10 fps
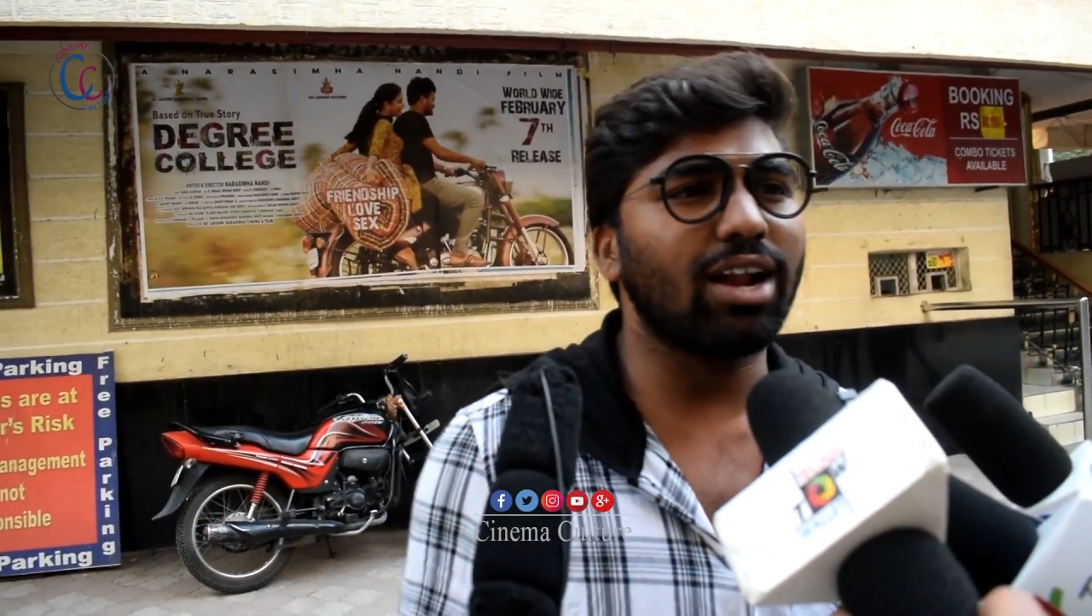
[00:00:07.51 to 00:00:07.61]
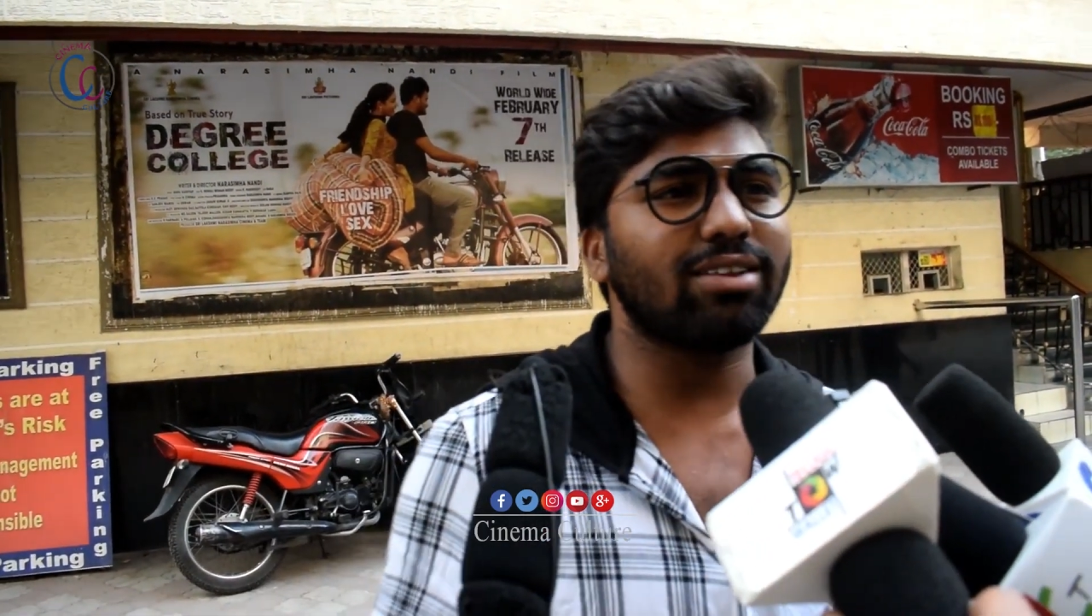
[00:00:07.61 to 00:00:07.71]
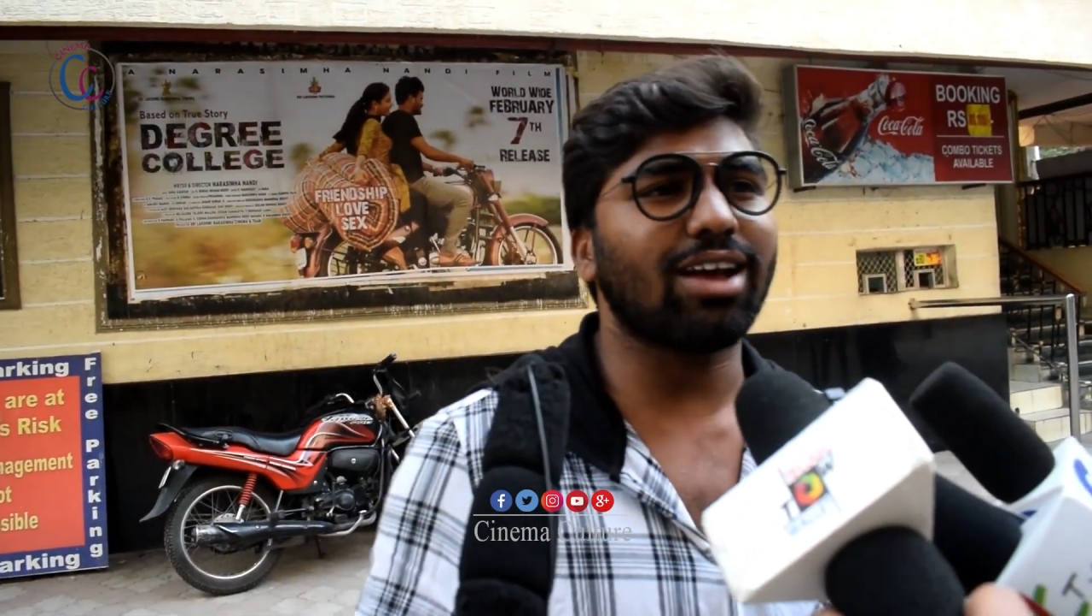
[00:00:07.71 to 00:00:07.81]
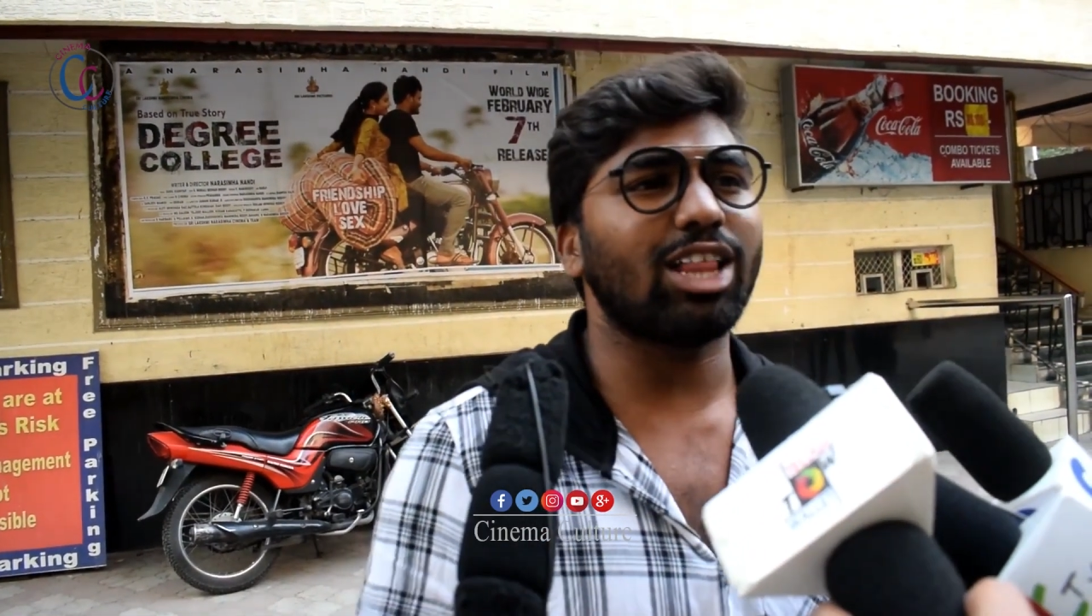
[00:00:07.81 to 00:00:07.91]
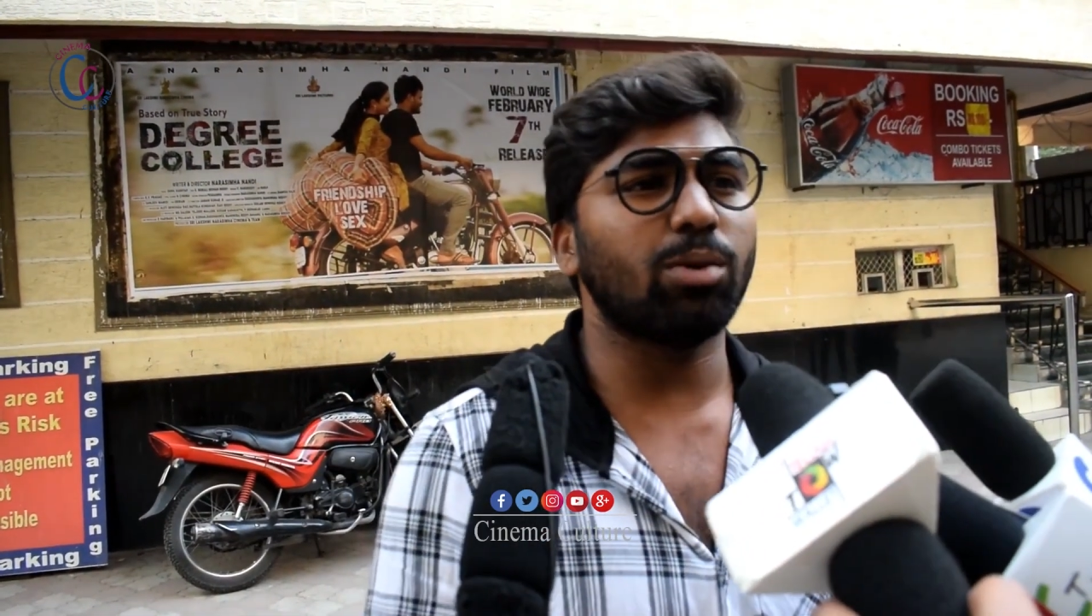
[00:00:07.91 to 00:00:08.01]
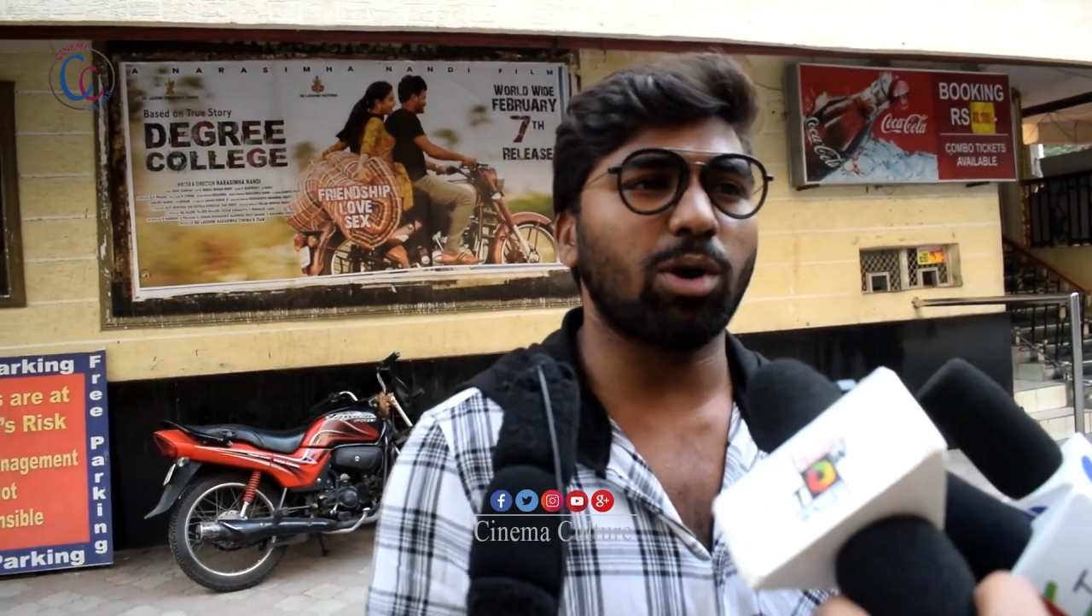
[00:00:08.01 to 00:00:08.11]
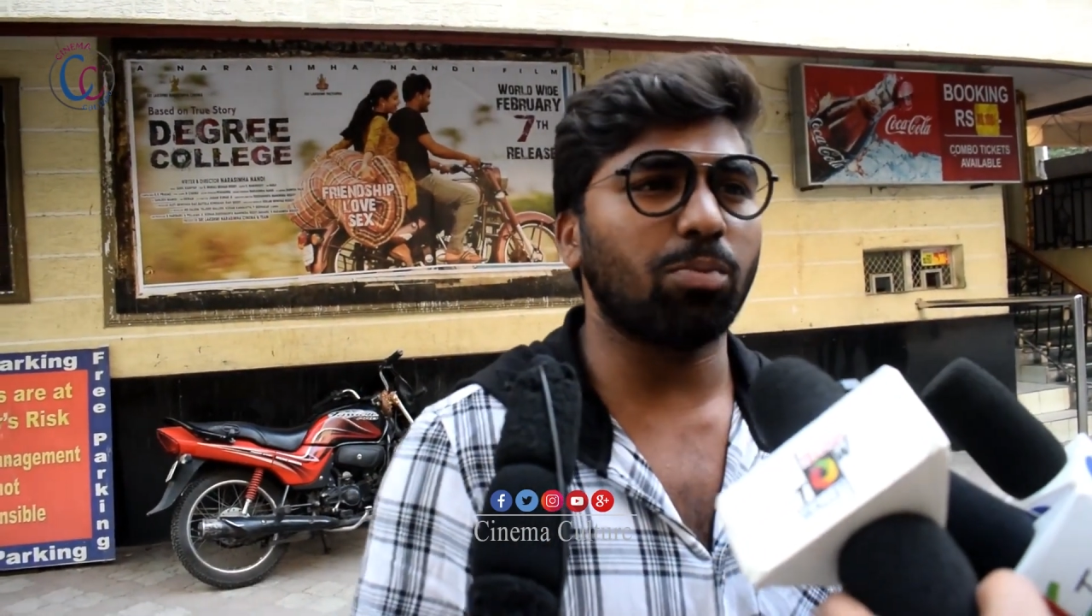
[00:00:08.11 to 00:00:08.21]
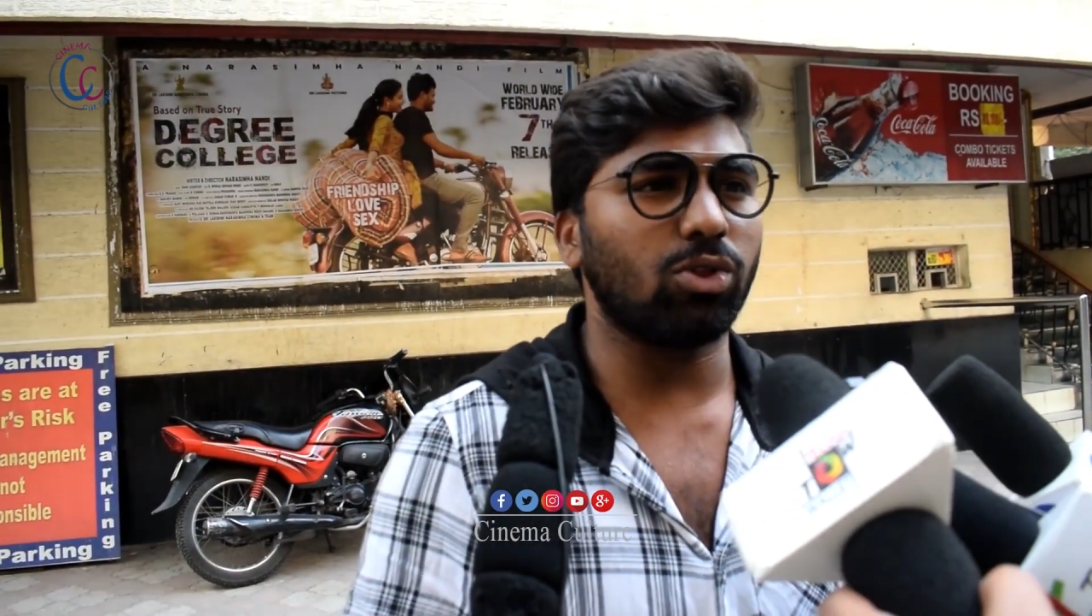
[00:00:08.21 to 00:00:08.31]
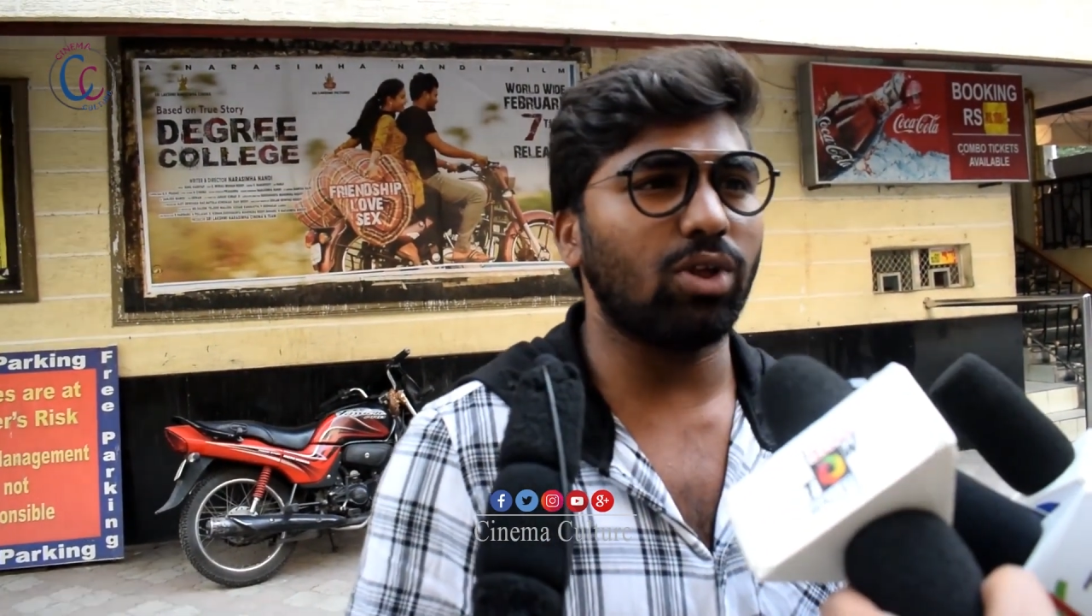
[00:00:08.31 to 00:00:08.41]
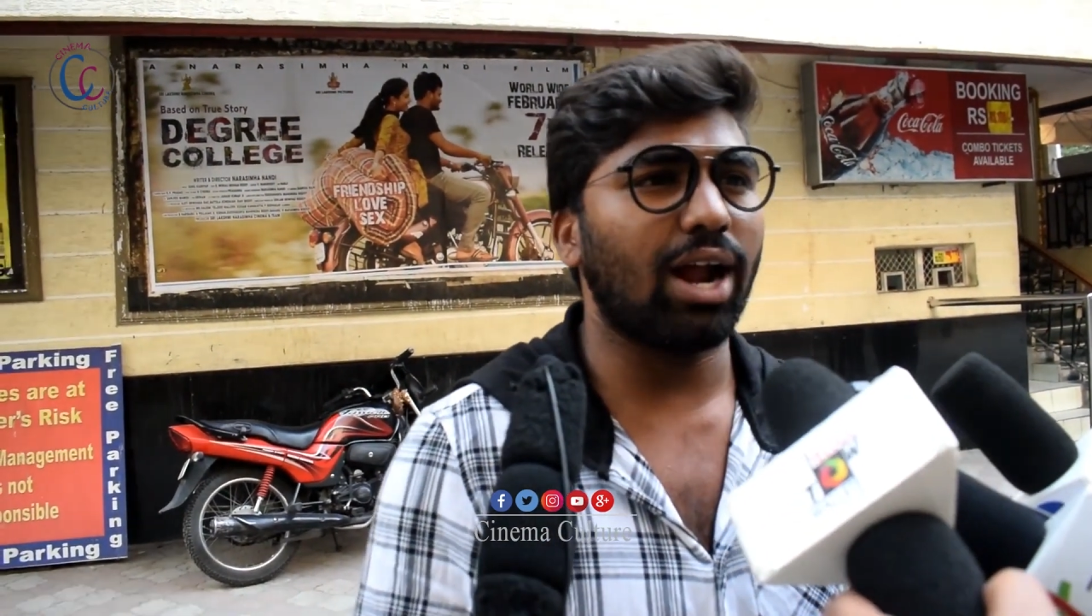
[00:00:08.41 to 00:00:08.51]
రిలీజ్ కాదేమో అని
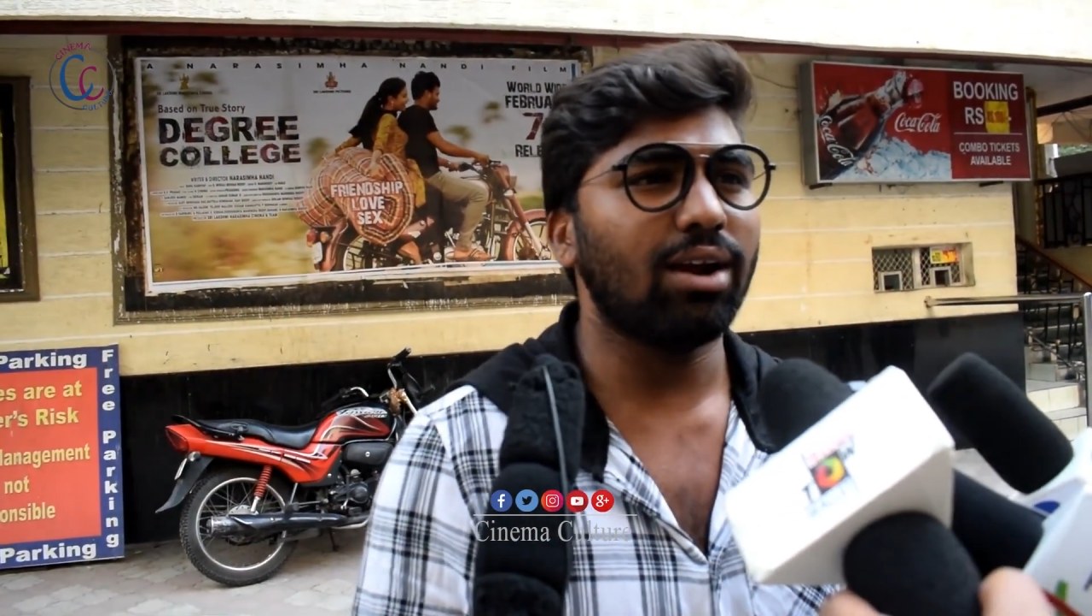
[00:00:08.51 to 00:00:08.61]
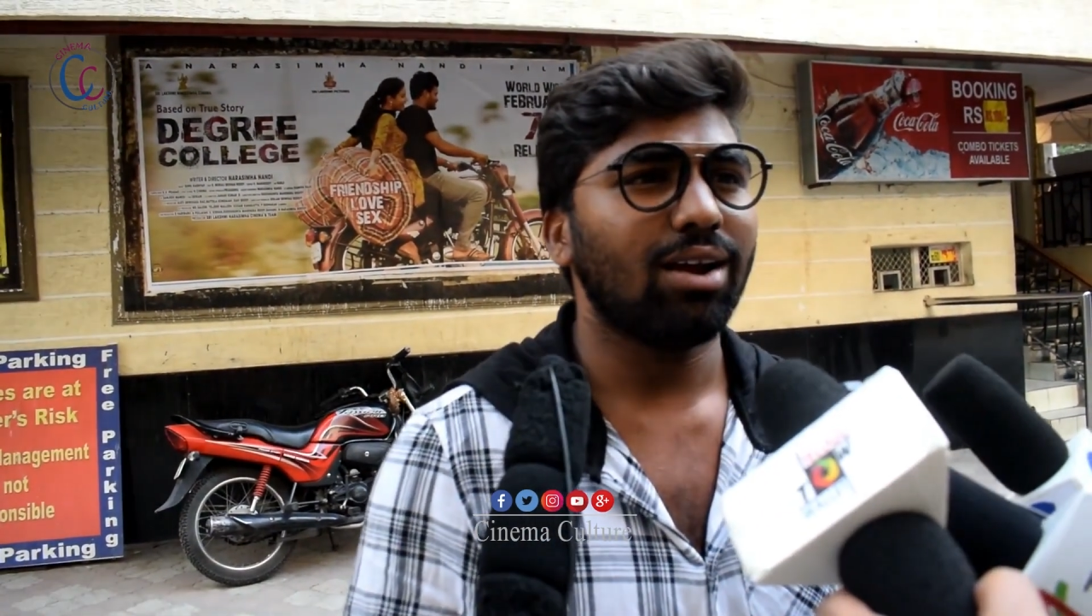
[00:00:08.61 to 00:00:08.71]
పొద్దున